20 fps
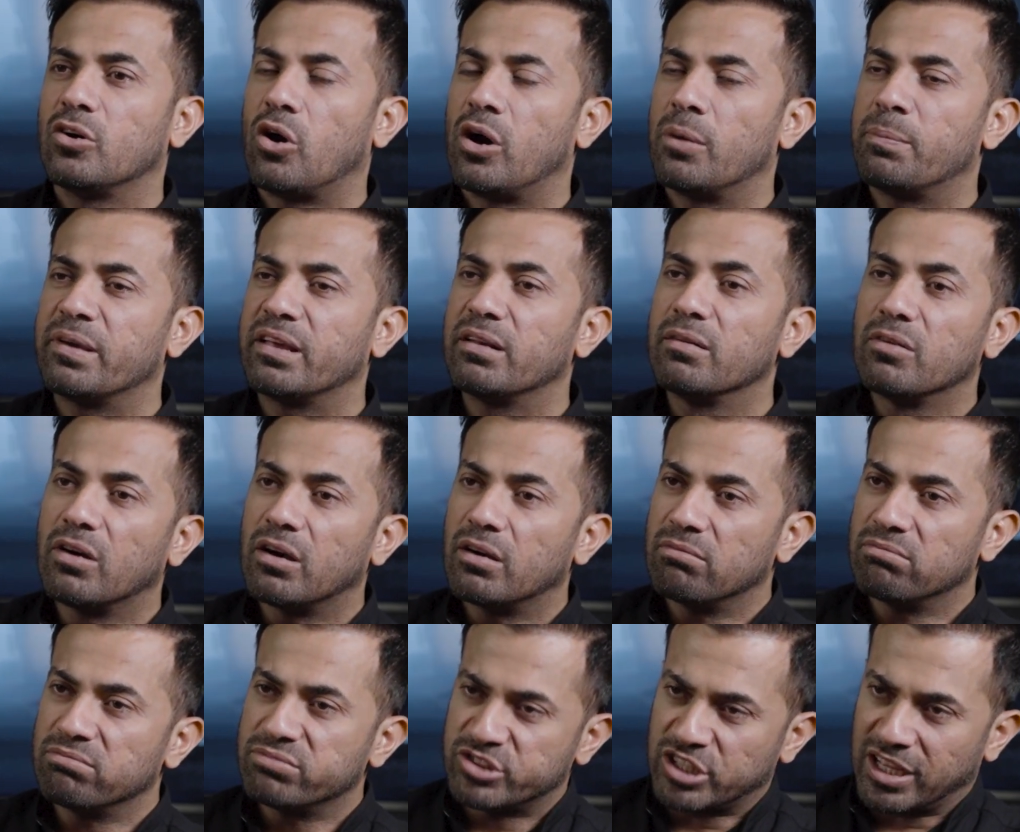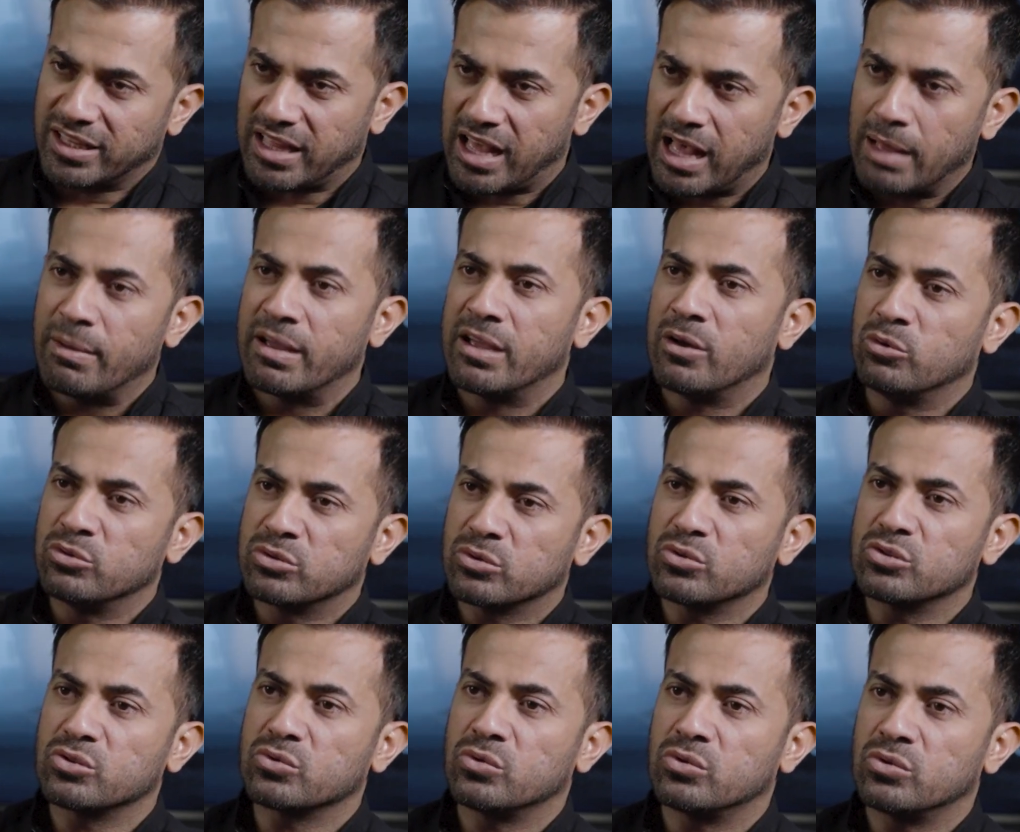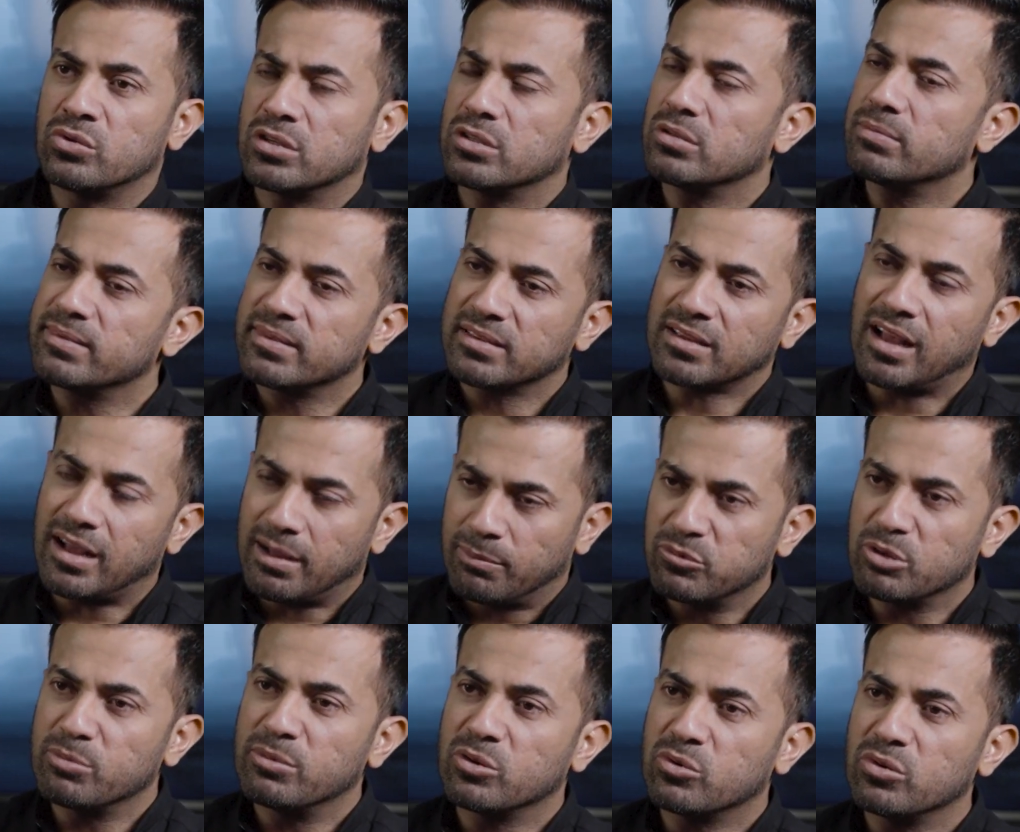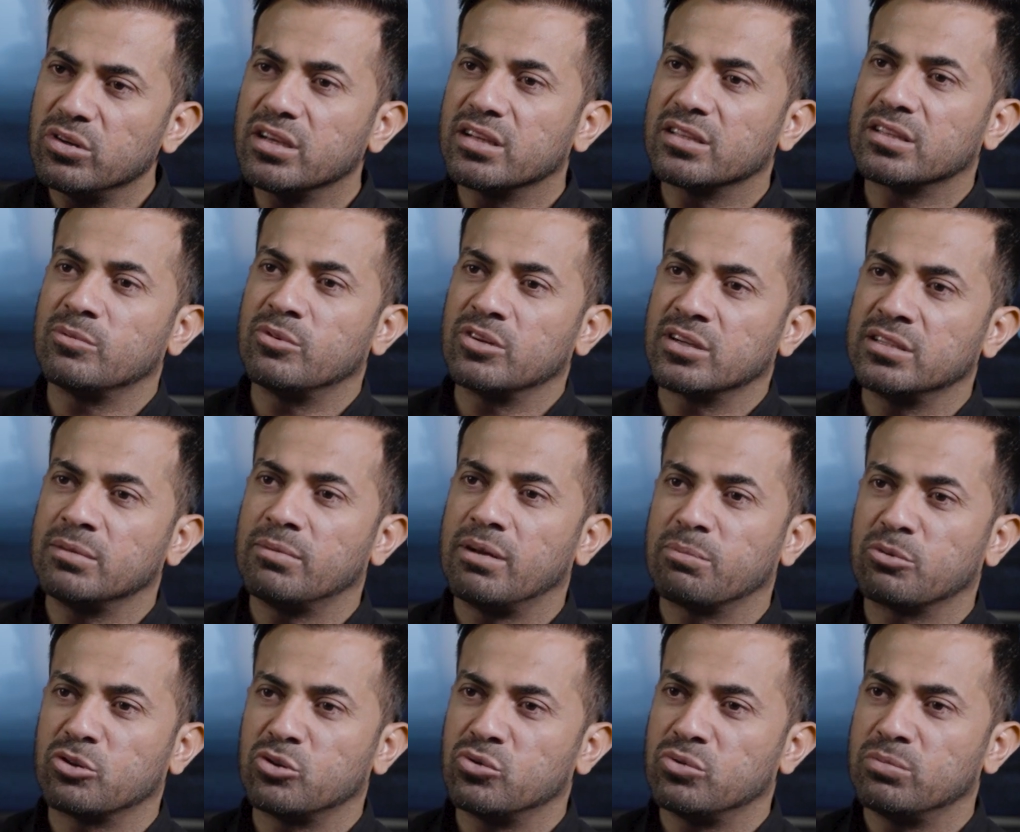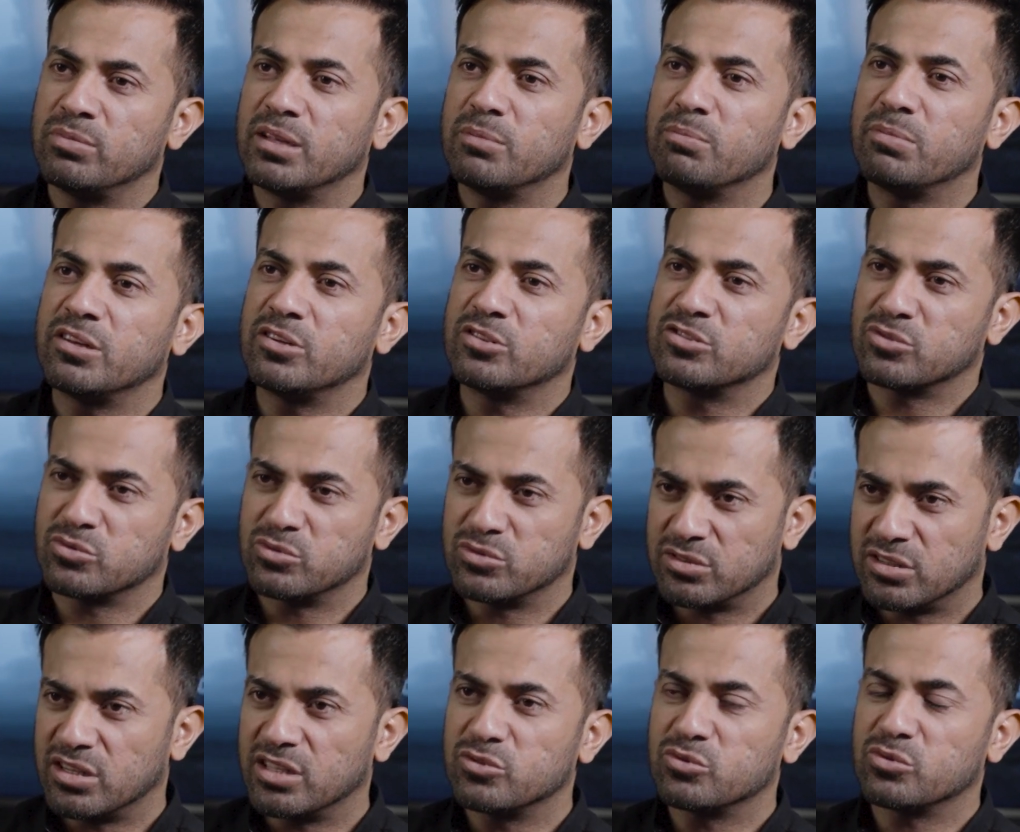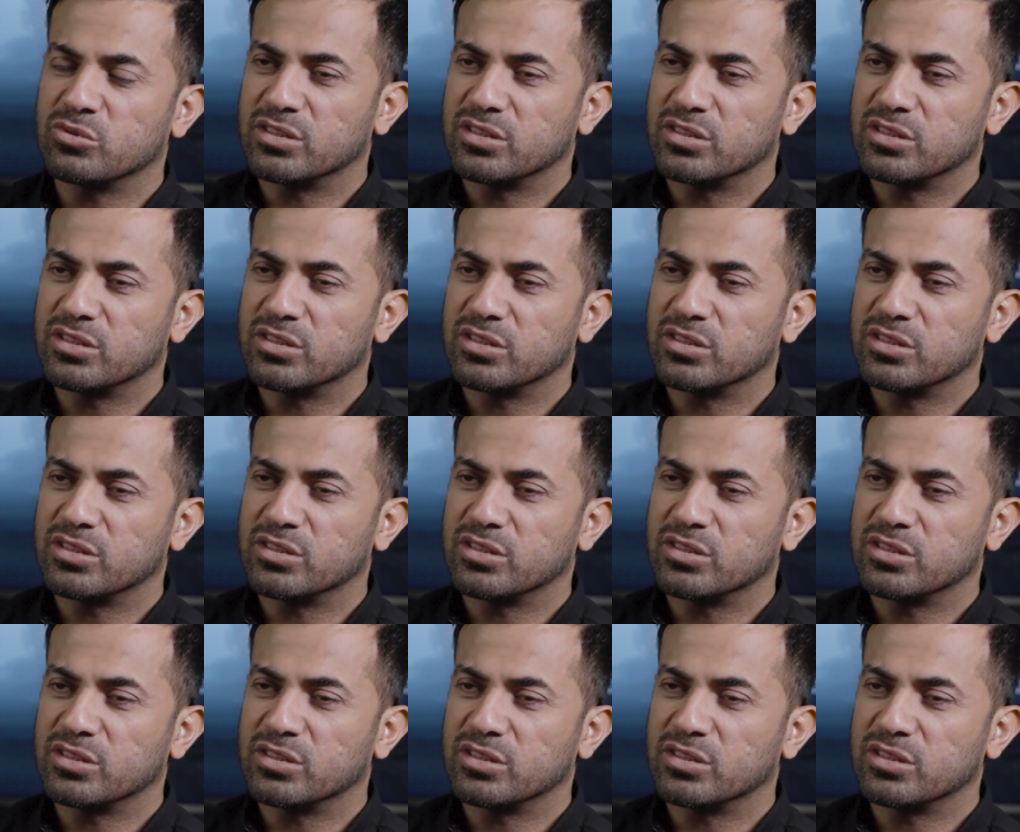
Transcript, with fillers: और फिर शादाब है उसको स्कोर होगा तो फिर काम तो बिल्कुल ही खत्म होगा जब आपके दो मेन प्लेयर्स को रन हो